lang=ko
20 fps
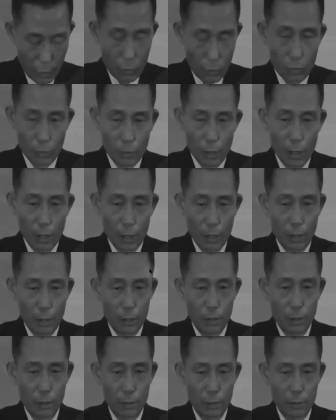이 꿈을
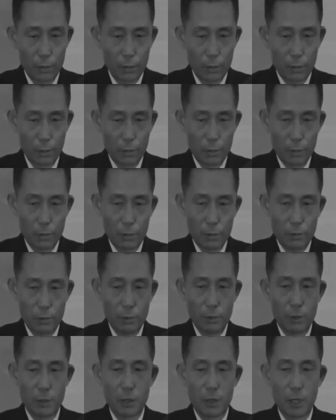
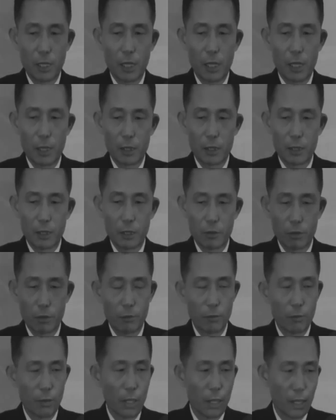우리들의
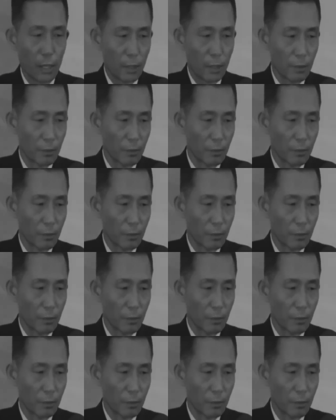기술과